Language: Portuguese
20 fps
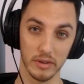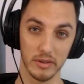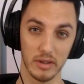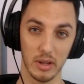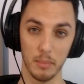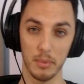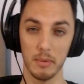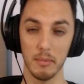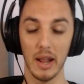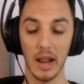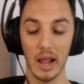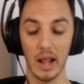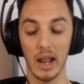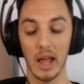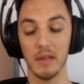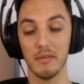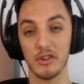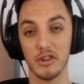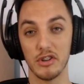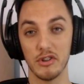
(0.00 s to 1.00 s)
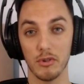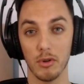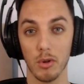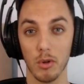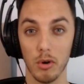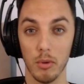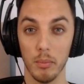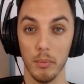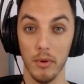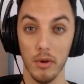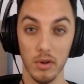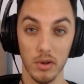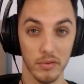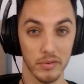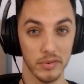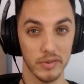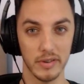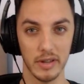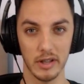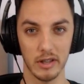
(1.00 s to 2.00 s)
Na primeira live a gente colocou
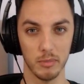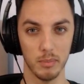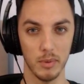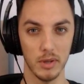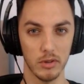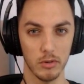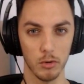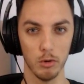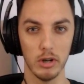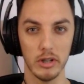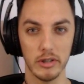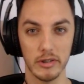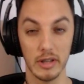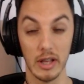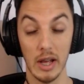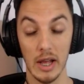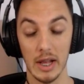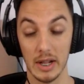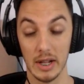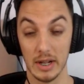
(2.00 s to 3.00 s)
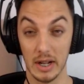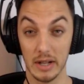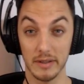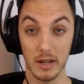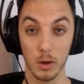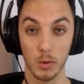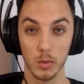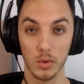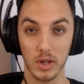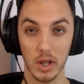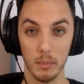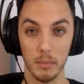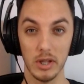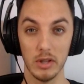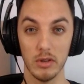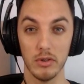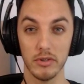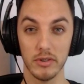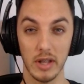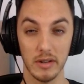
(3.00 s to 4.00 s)
1.900 pessoas, na segunda
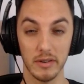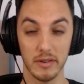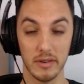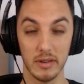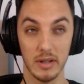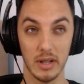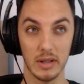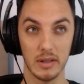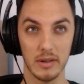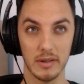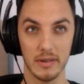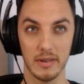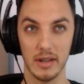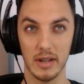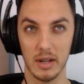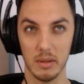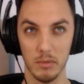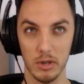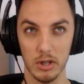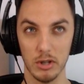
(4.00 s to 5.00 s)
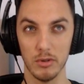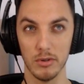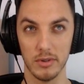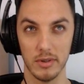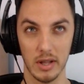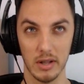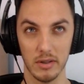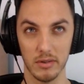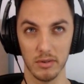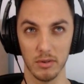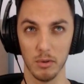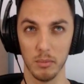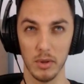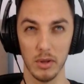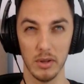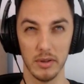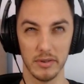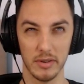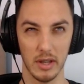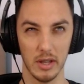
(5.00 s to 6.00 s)
1.200 e na terceira 1.200 ou
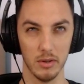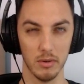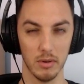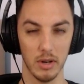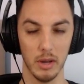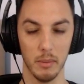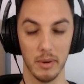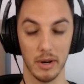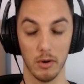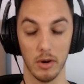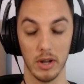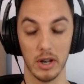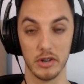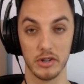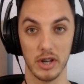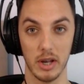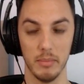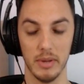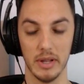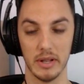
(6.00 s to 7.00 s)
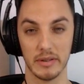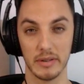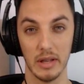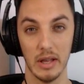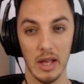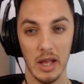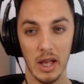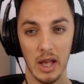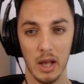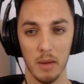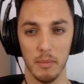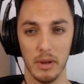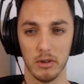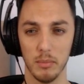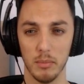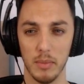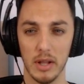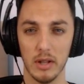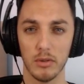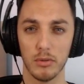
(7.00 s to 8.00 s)
1.100, não lembro agora de cabeça. Mais ou
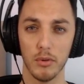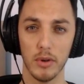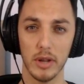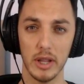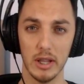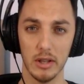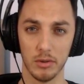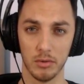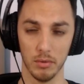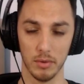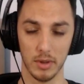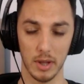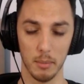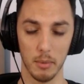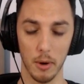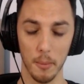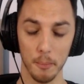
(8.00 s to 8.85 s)
menos foi isso, tá bom?